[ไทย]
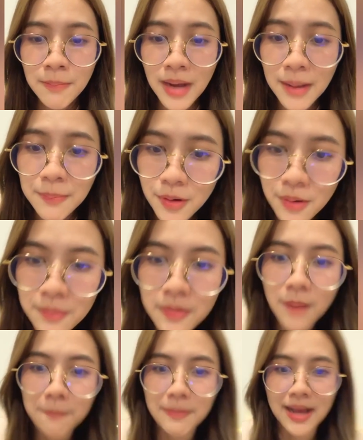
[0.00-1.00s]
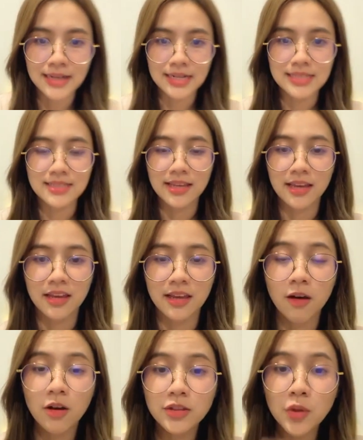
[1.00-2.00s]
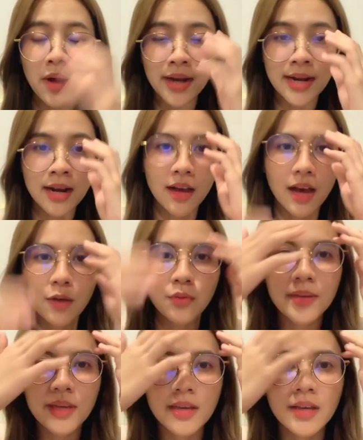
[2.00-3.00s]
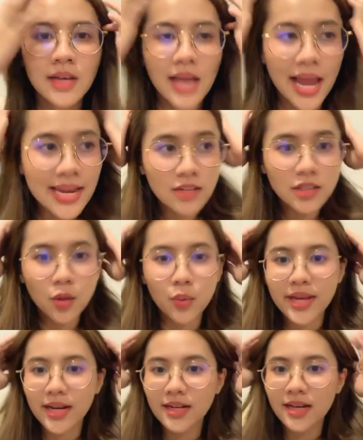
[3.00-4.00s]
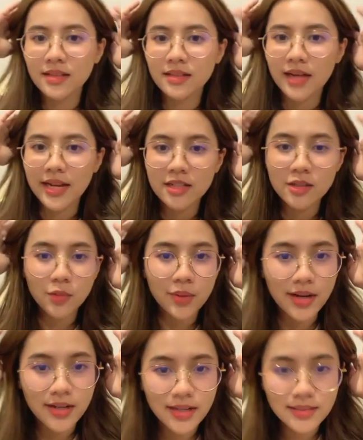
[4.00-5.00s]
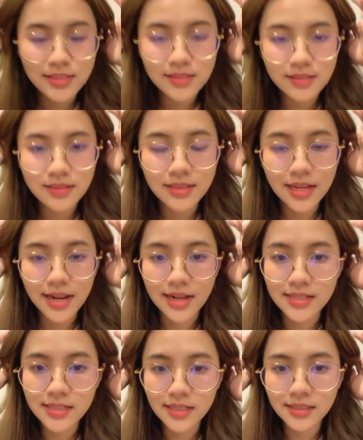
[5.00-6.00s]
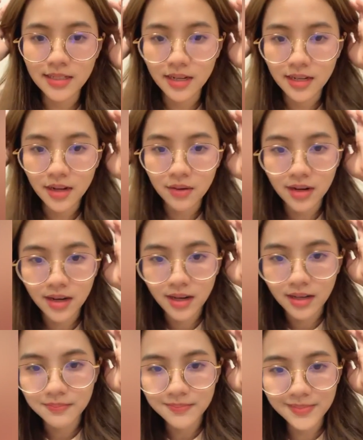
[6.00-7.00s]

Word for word: พระพรหมก็ปังนะเจ๊อ๋อตรงอันนั้นเหรอคะคุณพี่อันนี้เราจะคุยกันเรื่อง อันนี้เราจะคุยกันเรื่องสถานที่ศักดิ์สิทธิ์อย่างเดียวเลยเหรอคะ